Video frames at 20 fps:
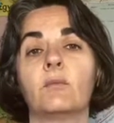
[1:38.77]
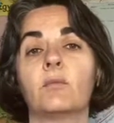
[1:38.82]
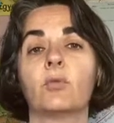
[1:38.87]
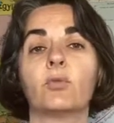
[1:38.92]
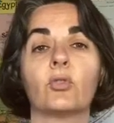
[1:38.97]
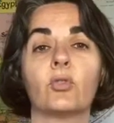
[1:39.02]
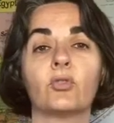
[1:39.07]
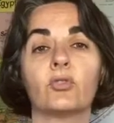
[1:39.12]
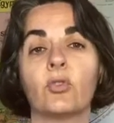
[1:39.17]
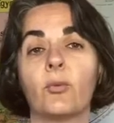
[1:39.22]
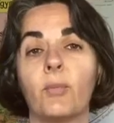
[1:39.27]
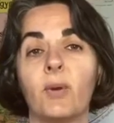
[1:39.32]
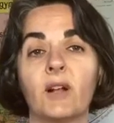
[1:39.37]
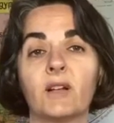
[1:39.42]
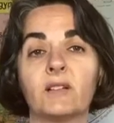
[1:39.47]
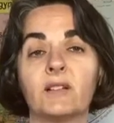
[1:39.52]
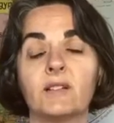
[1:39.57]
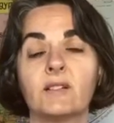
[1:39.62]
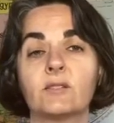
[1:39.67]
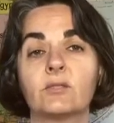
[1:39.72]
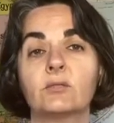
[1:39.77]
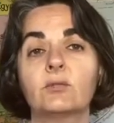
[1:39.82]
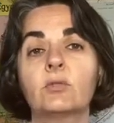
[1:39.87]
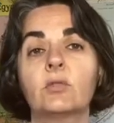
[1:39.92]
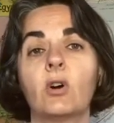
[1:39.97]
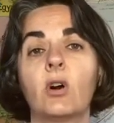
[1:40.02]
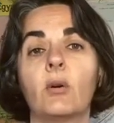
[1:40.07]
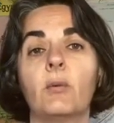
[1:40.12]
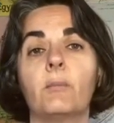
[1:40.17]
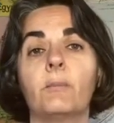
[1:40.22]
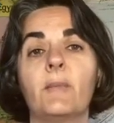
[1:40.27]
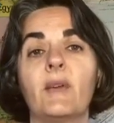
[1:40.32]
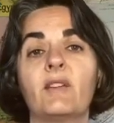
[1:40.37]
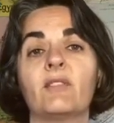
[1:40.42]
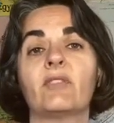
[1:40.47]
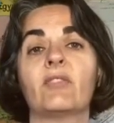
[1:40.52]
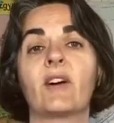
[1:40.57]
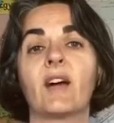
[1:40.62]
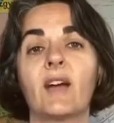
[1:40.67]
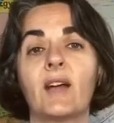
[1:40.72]
on entend plein de discours, mais
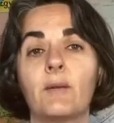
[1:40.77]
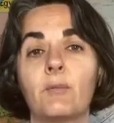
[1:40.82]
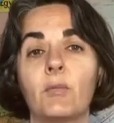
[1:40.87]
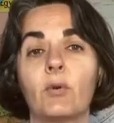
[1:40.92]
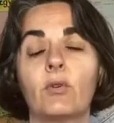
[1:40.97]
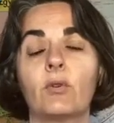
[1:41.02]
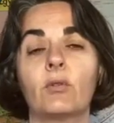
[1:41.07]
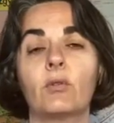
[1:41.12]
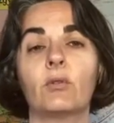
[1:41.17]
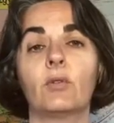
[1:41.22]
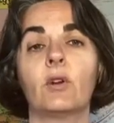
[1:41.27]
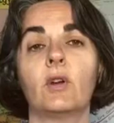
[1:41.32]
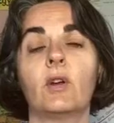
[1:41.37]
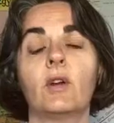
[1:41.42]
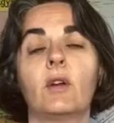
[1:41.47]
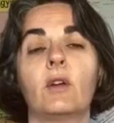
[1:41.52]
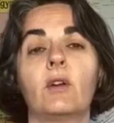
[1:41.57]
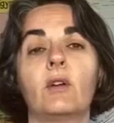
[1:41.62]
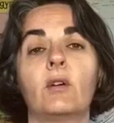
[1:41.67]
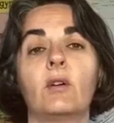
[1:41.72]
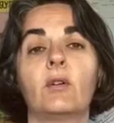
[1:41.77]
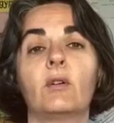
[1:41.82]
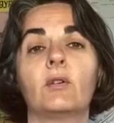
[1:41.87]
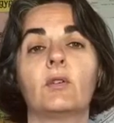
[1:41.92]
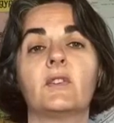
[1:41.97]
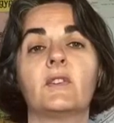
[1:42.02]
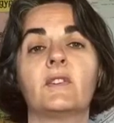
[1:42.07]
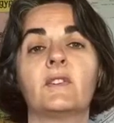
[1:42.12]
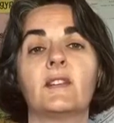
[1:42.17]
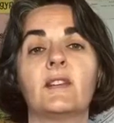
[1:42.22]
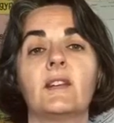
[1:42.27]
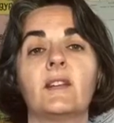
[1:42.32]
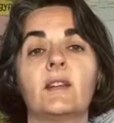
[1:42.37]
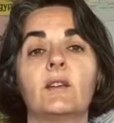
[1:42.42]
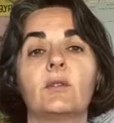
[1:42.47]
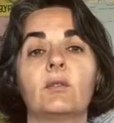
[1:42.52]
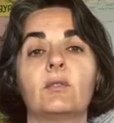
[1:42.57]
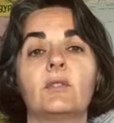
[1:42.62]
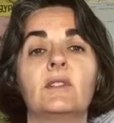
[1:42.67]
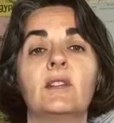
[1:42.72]
vraiment, euh,
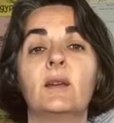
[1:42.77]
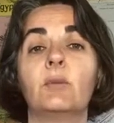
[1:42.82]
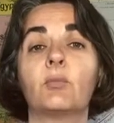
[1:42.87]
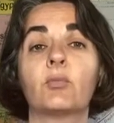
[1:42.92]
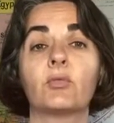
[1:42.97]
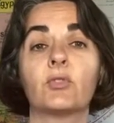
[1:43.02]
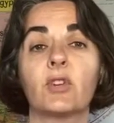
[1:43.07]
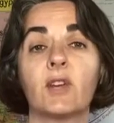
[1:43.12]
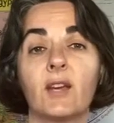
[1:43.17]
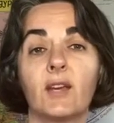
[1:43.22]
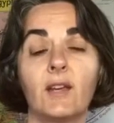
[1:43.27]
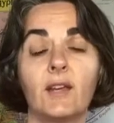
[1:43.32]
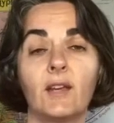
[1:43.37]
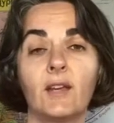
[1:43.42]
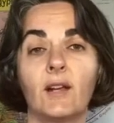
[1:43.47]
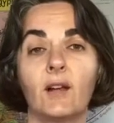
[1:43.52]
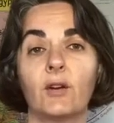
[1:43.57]
c'est euh, démontré.